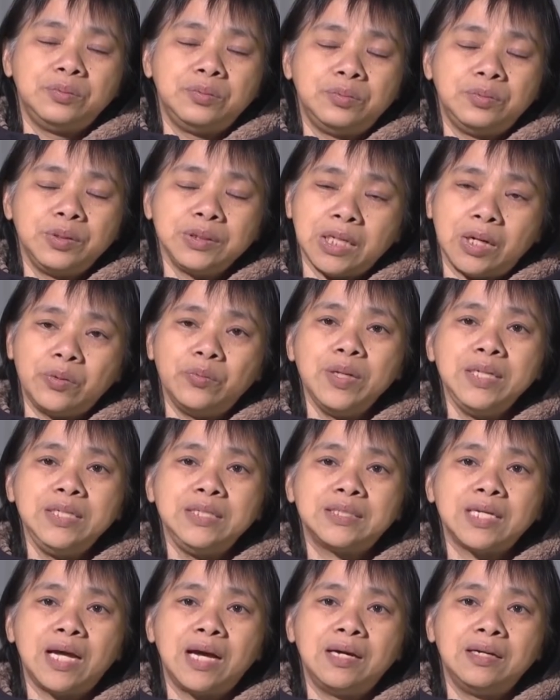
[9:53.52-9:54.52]
我想问一
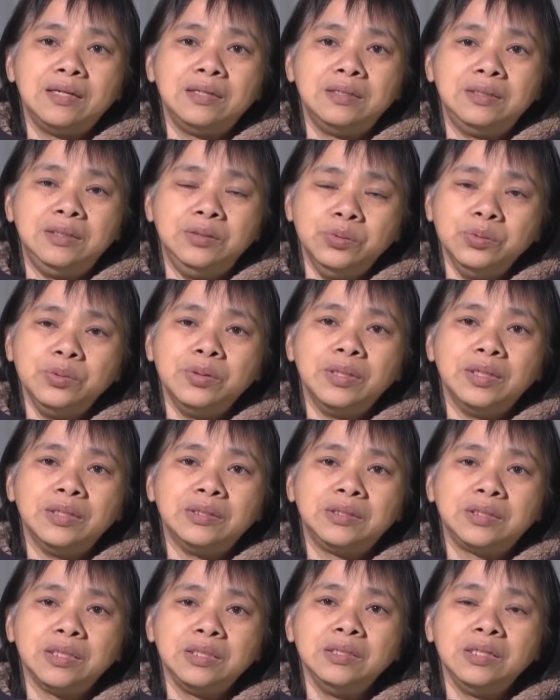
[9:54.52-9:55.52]
下，如果
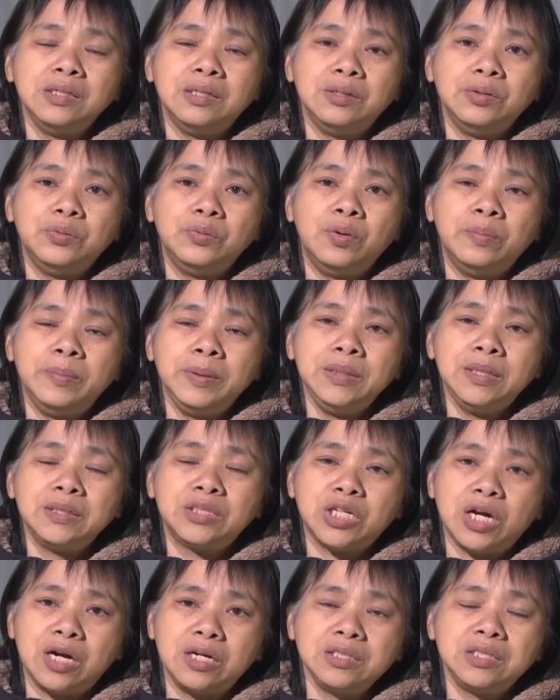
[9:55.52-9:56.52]
真的我们的
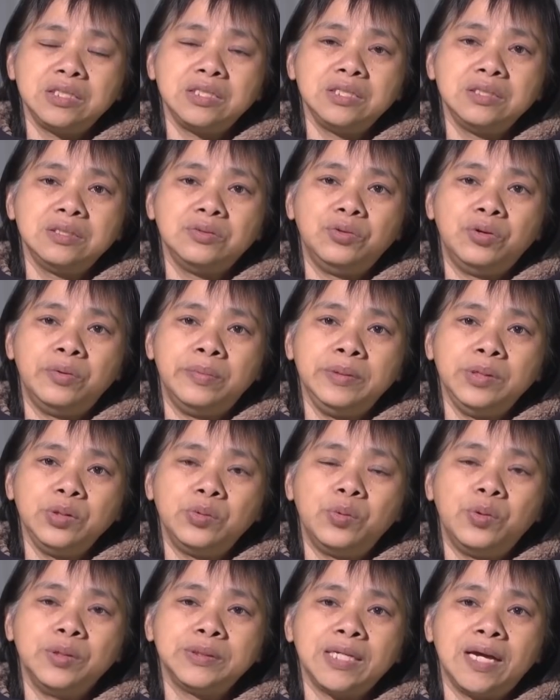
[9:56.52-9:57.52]
城市、我们的
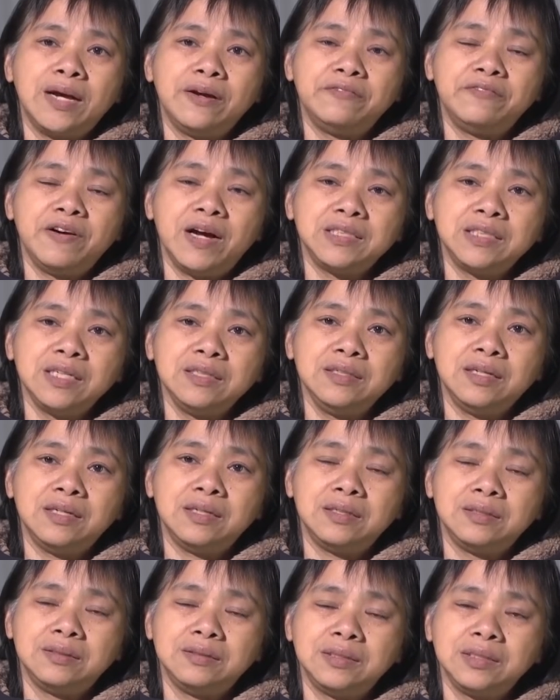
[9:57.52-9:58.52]
国家发生了
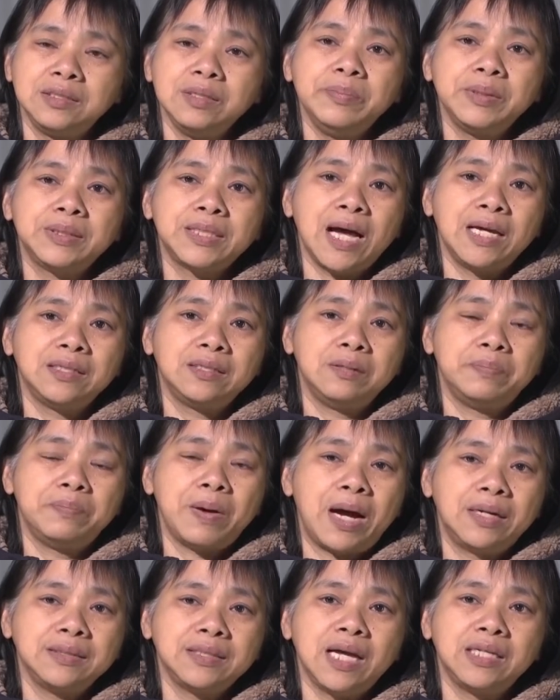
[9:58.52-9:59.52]
这么大的、
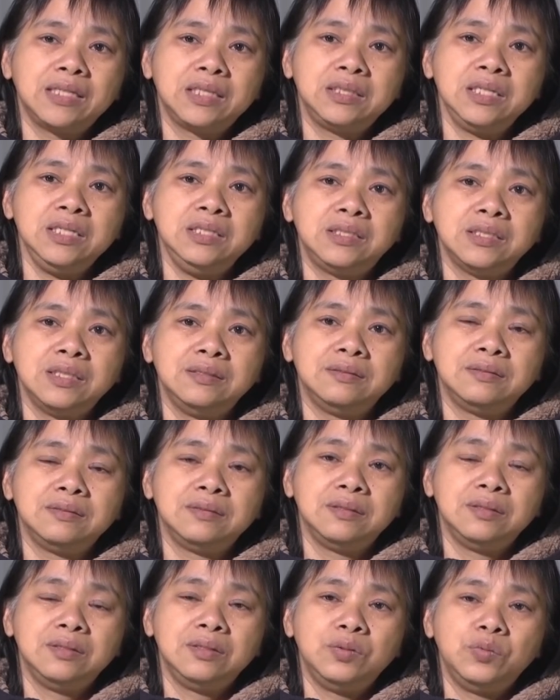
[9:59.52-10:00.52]
庞大的地震，
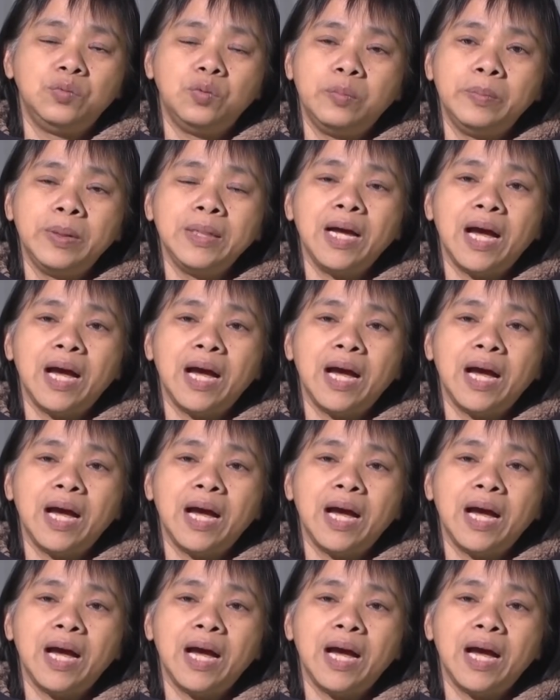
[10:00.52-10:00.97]
我们